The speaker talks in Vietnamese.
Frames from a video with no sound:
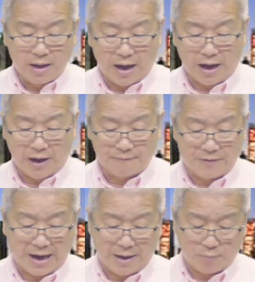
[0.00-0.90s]
À,
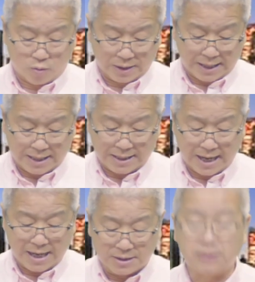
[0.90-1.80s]
và một cái căn
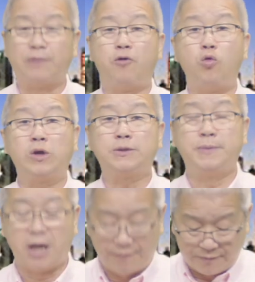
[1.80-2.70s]
khác nữa thành phố
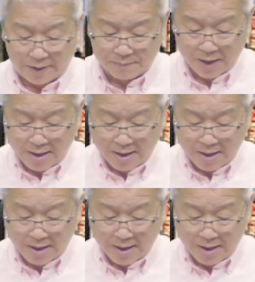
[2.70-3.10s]
Westminster quý vị,